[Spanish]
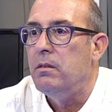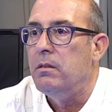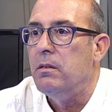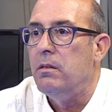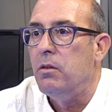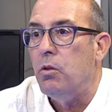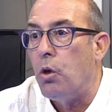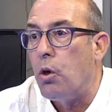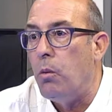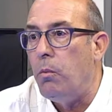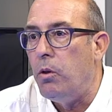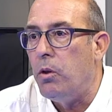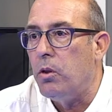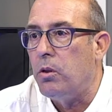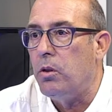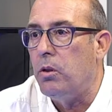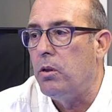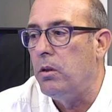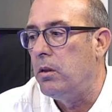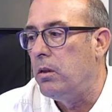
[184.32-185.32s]
no como
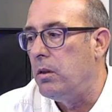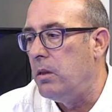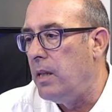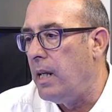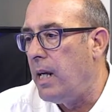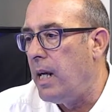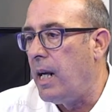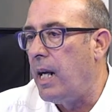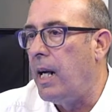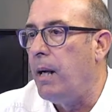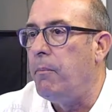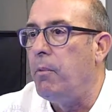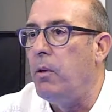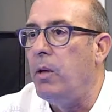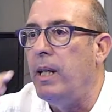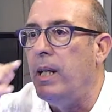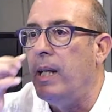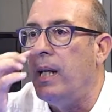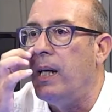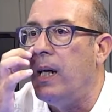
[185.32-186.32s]
otros, dejar la
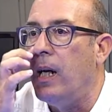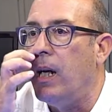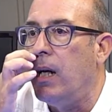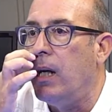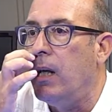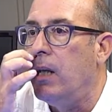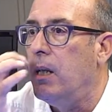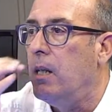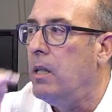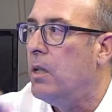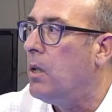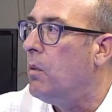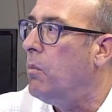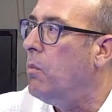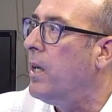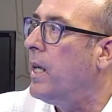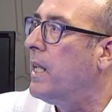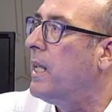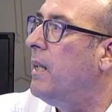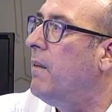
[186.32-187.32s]
política como
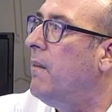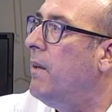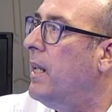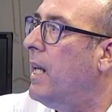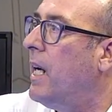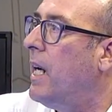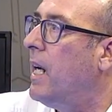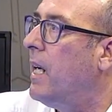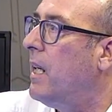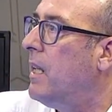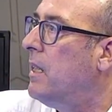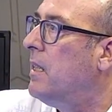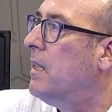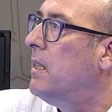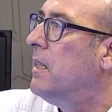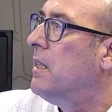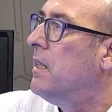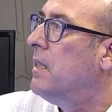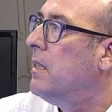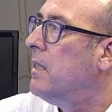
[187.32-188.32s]
una actividad
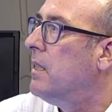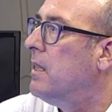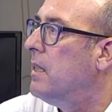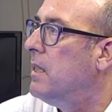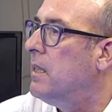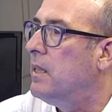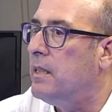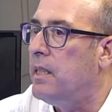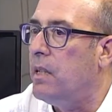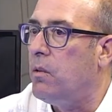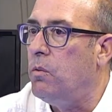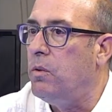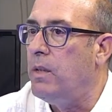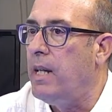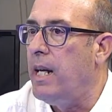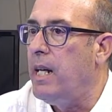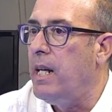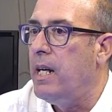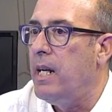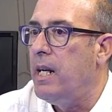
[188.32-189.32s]
eh,
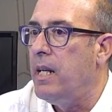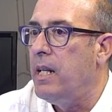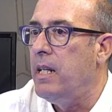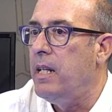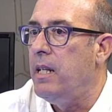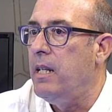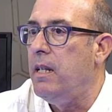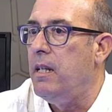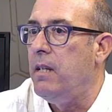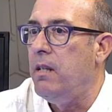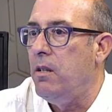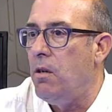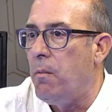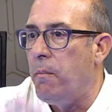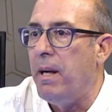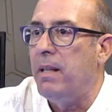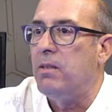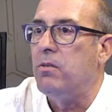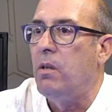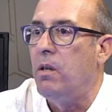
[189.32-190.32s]
secundaria y dio
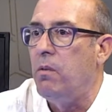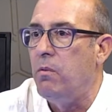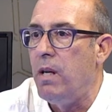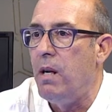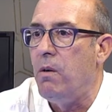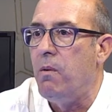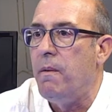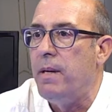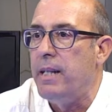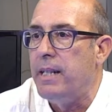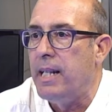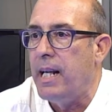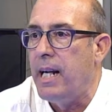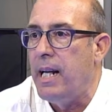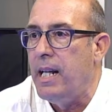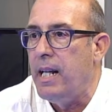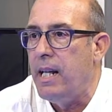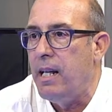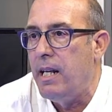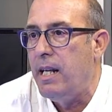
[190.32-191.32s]
paso a una nueva
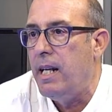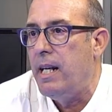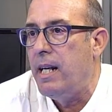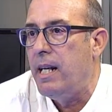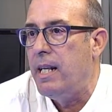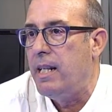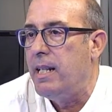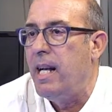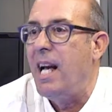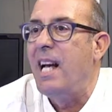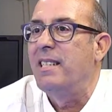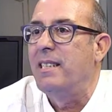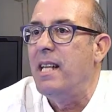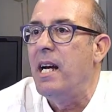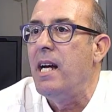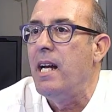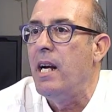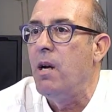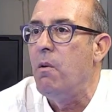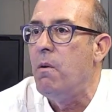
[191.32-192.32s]
entrada, a,
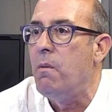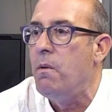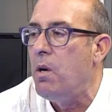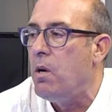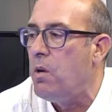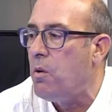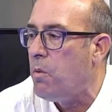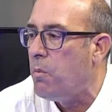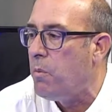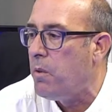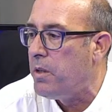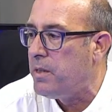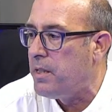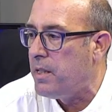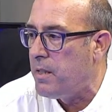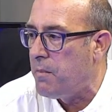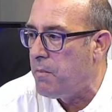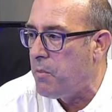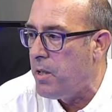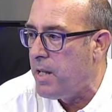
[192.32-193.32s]
sangre nuevo en el grupo de Si
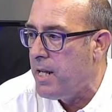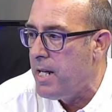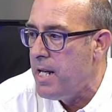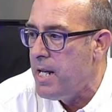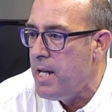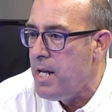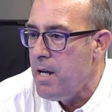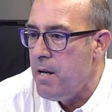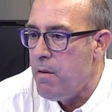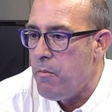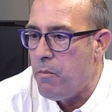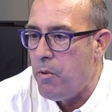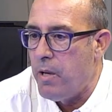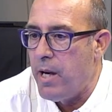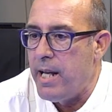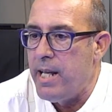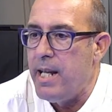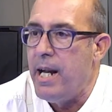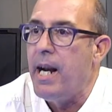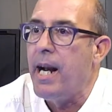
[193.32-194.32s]
Se Puede, pues
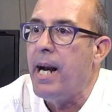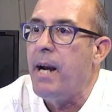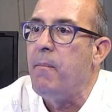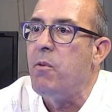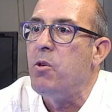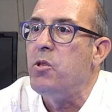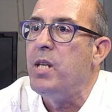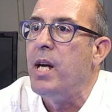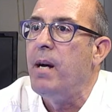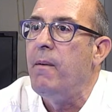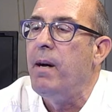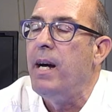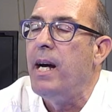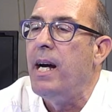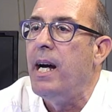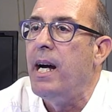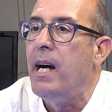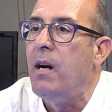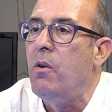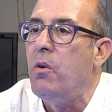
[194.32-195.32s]
ayer le reprochaba
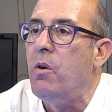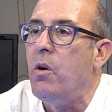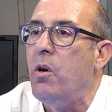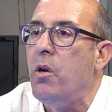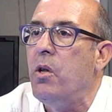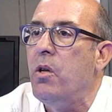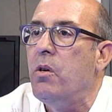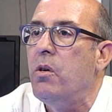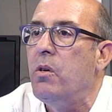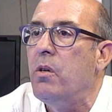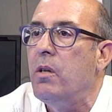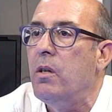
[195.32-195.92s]
a Honorio,